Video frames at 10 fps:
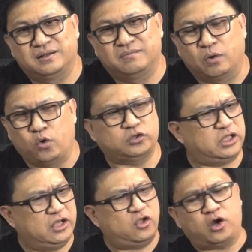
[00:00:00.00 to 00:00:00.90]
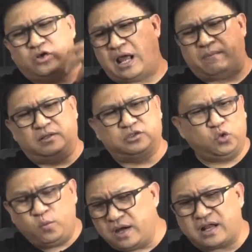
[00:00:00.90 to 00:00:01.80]
บางคนก็ตีย้อนกลับ
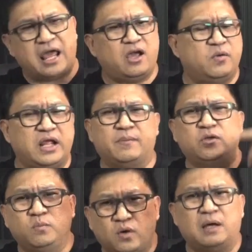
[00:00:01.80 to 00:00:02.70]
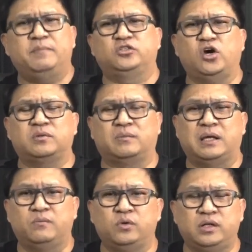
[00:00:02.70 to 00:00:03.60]
สู้เมื่อไกลก็พลเอกประยุทธ์บอกรับผิดชอบแต่เพี
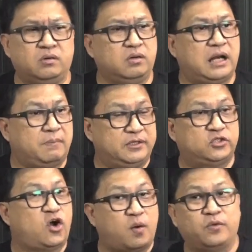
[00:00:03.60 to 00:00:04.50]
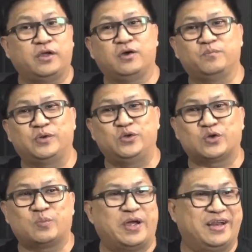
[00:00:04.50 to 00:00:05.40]
ยงผู้เดียวก็รับผิดชอบพลเอกประยุท
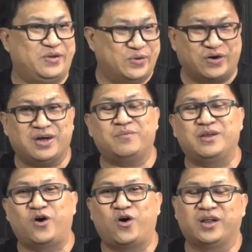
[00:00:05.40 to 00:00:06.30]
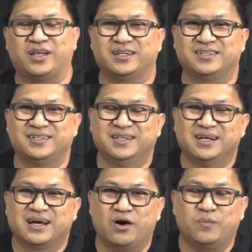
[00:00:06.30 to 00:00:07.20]
ธ์ก็เป็นอยู่เขาก็ไปร้องไง
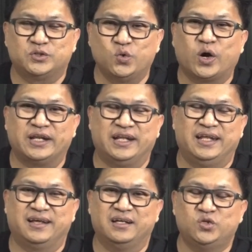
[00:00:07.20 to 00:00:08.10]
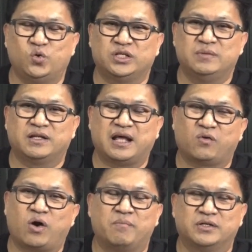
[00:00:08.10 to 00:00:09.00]
เขาก็ไปสู้คดี ก็ส่งทีมทนาย
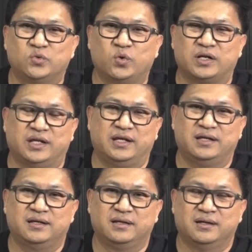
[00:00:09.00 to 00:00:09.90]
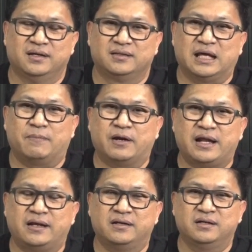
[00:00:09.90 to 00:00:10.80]
ความไปสู้คดี แต่ประ
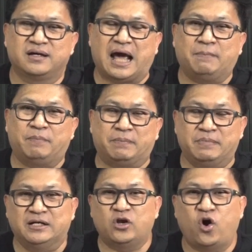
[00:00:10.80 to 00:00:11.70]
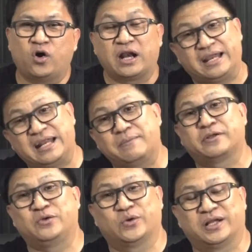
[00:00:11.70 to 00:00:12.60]
เด็นคือการปิดเหมืองทองใครได้ป
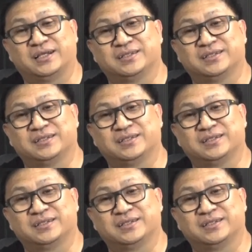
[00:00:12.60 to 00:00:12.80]
ระโยชน์อ่ะ